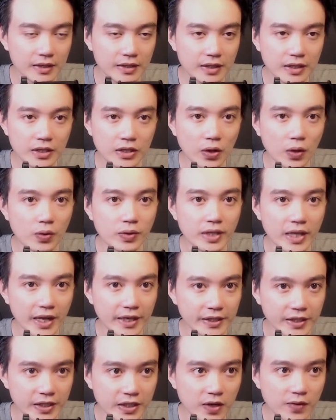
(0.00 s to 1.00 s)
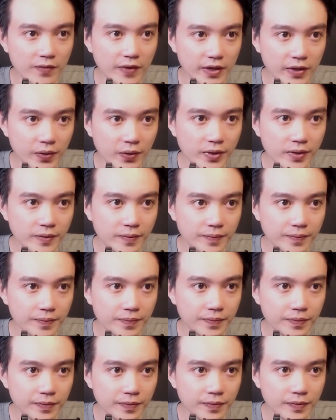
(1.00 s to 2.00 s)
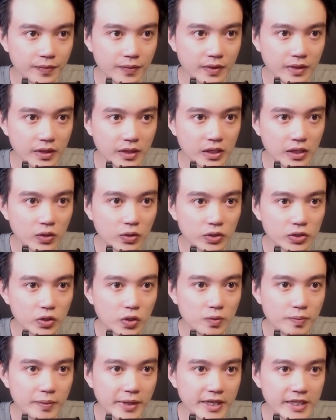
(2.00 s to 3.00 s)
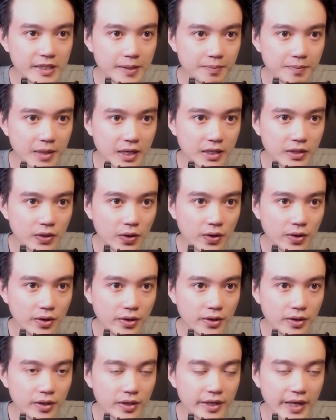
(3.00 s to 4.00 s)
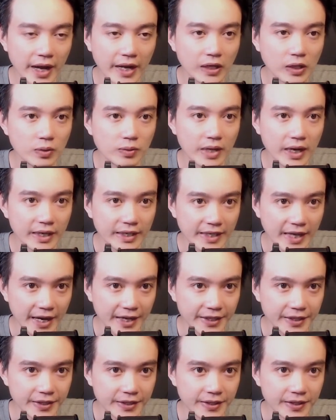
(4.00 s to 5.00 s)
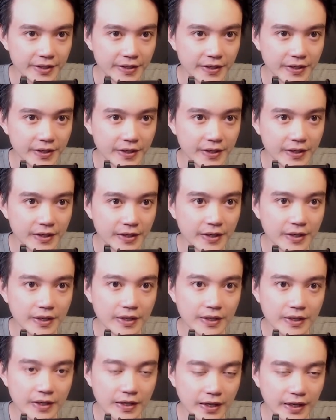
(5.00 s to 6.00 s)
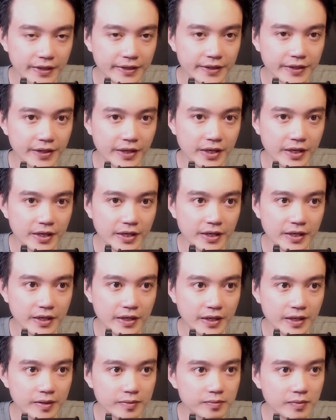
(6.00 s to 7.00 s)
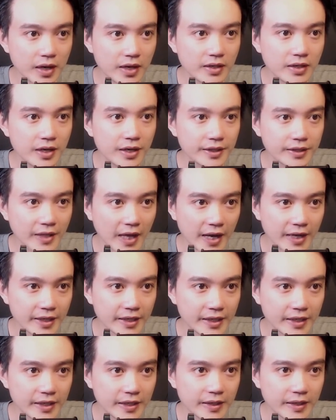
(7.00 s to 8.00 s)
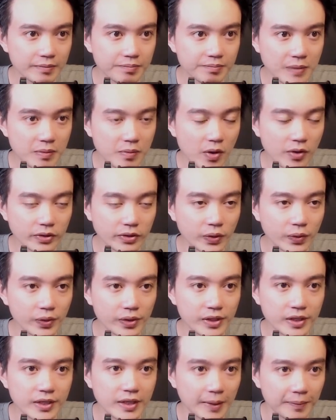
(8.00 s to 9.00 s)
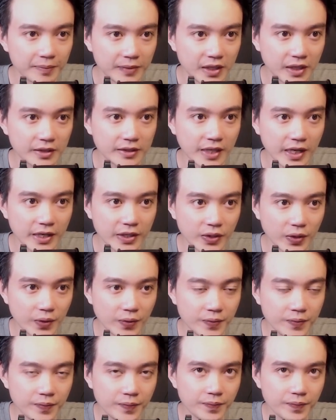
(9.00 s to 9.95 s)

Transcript: Thiên hổ chạy thì không phải nói, nhưng con số mấy trăm mét đó càng lúc càng dài hơn. Hơn nữa, bở hơi tai mà bọn tôi cứ dậm chân tại chỗ.